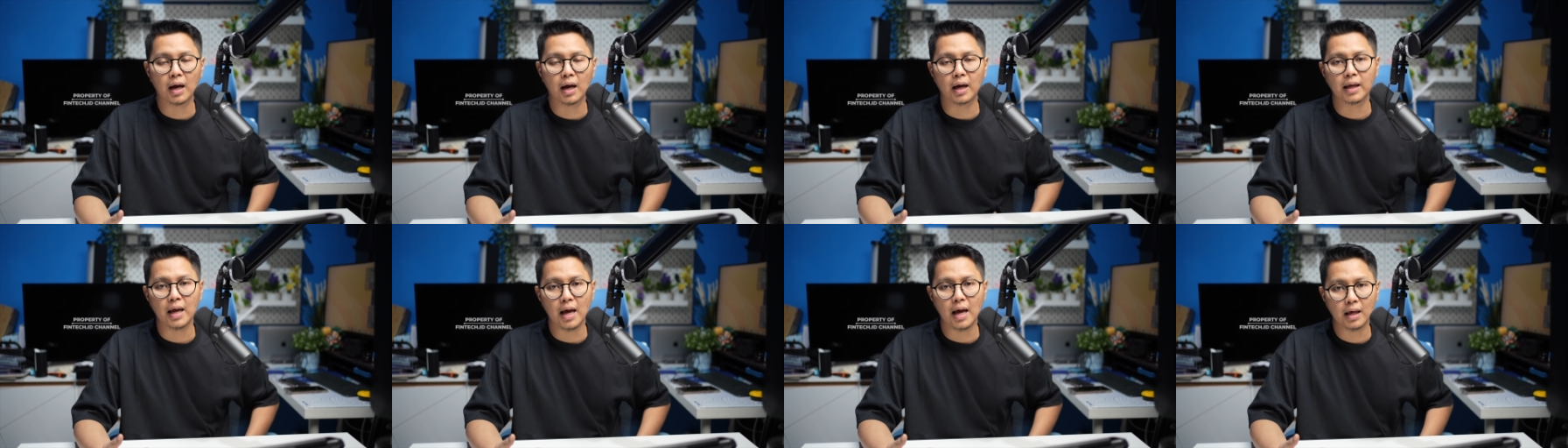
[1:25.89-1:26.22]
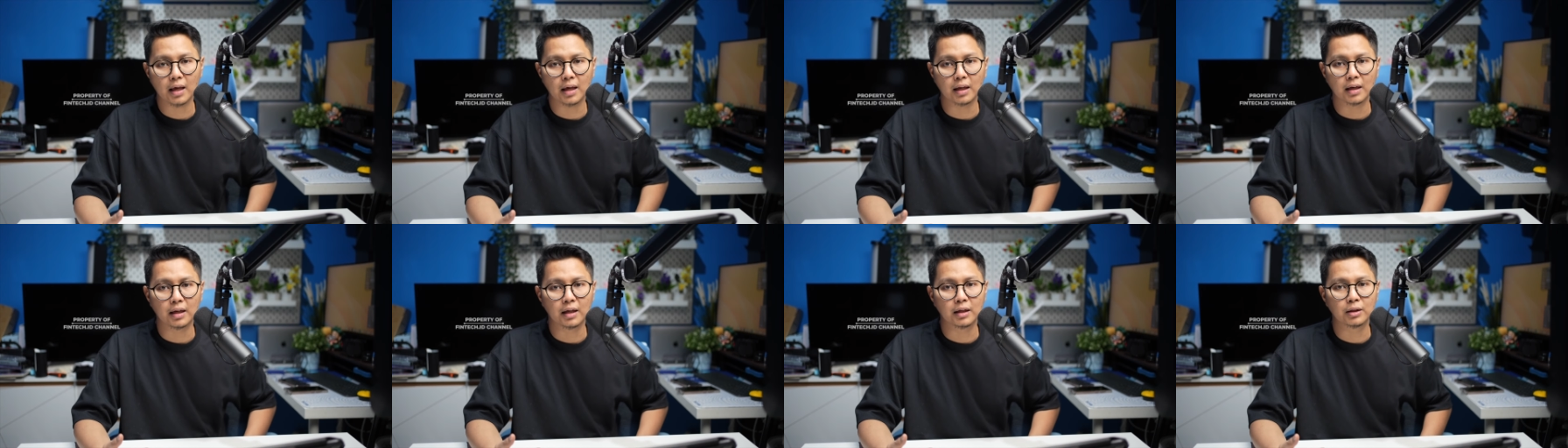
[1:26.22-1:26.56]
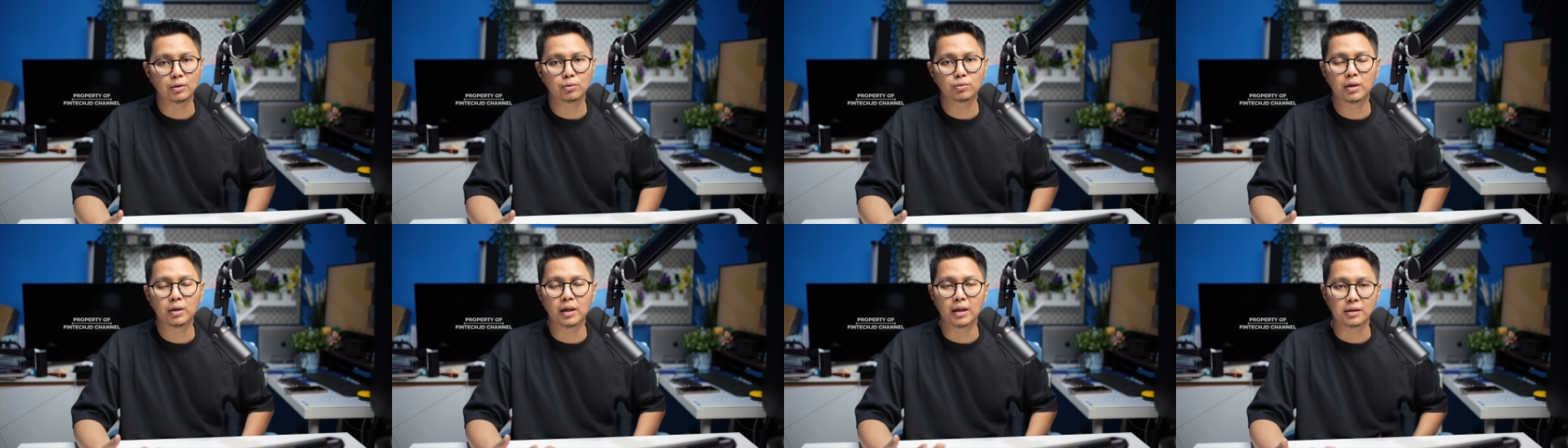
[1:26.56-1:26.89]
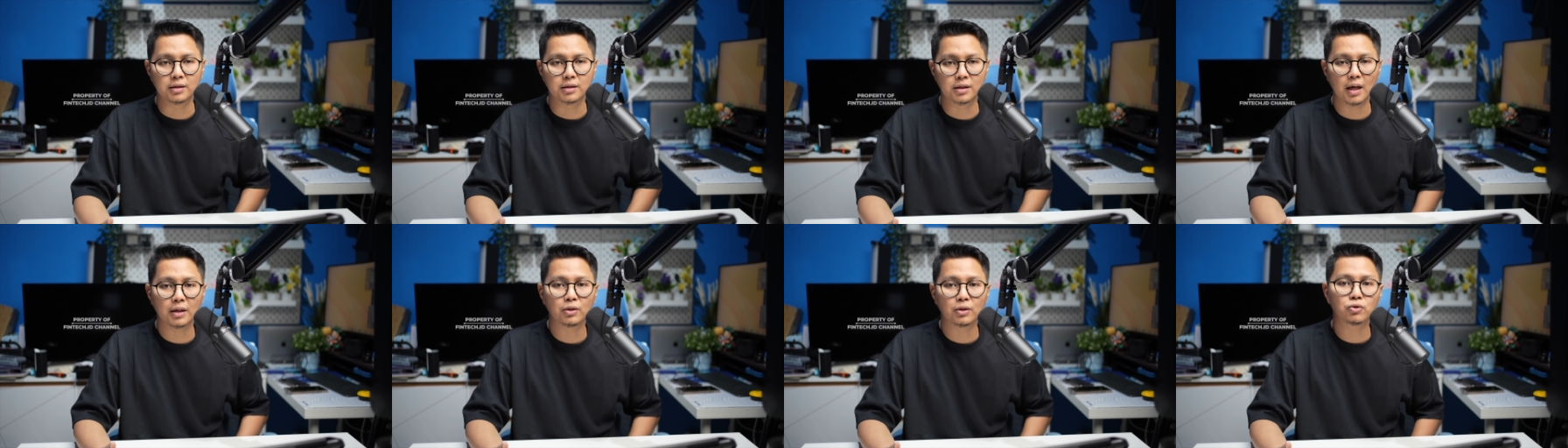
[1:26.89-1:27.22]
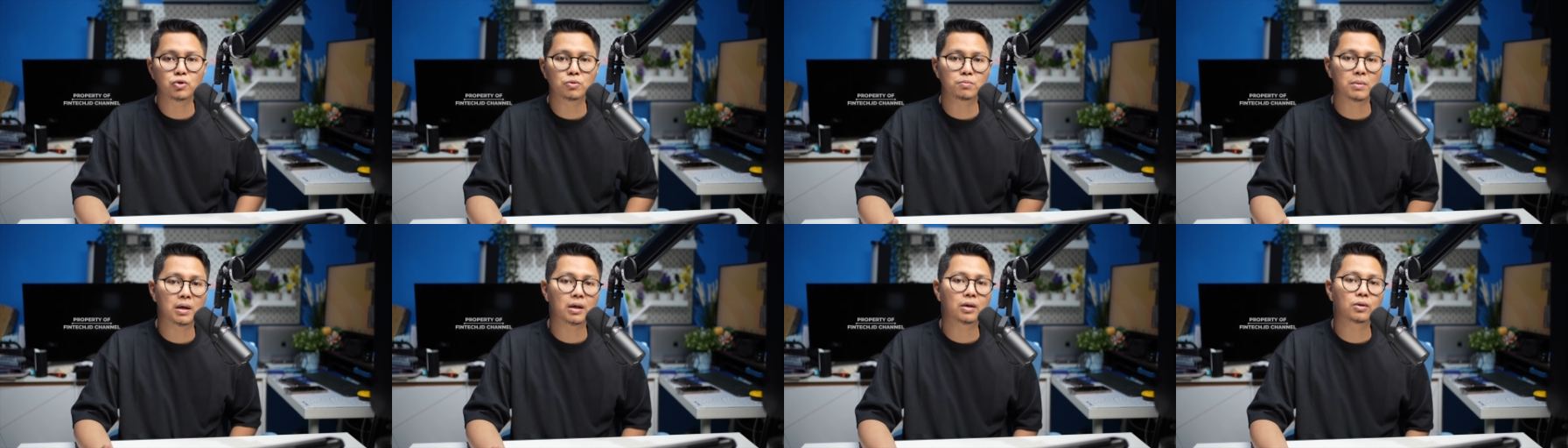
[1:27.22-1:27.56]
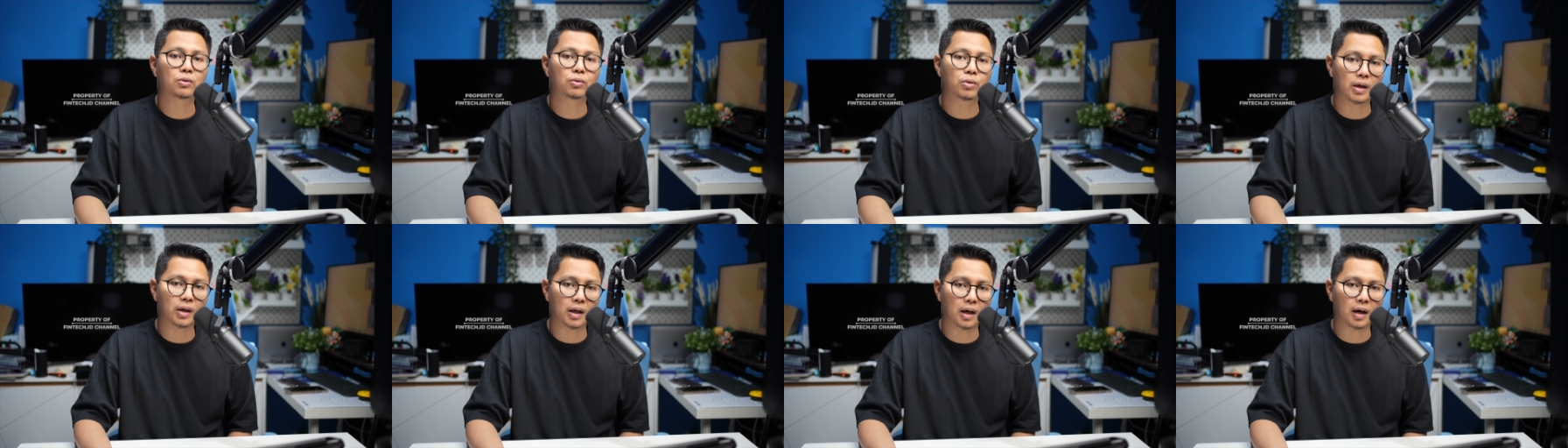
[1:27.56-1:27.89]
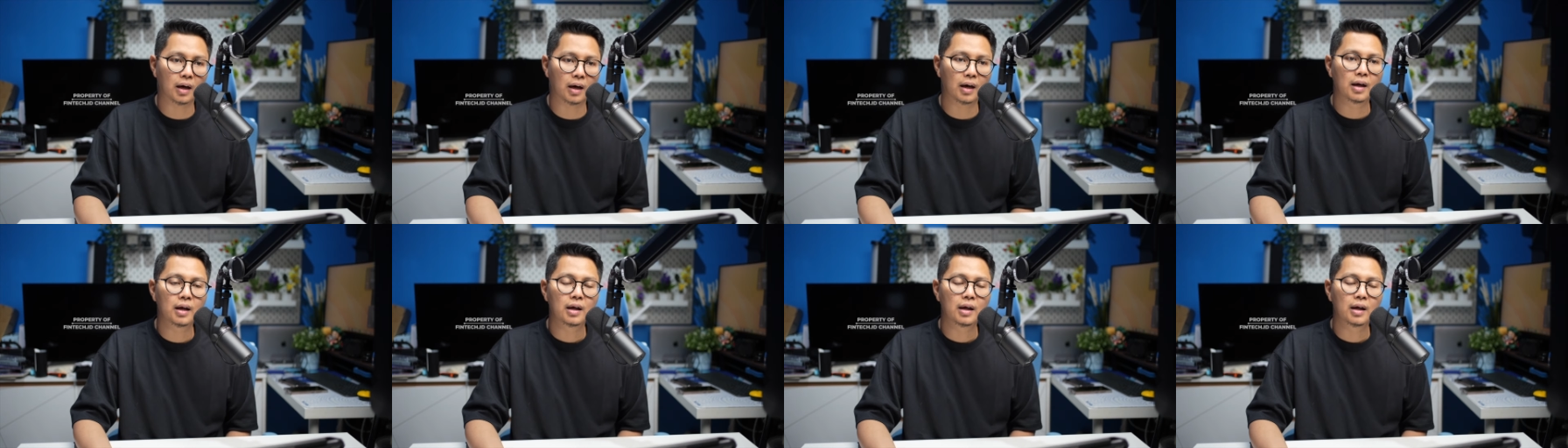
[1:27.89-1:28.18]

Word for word: nggak yakin itu DC atau cuman kurir.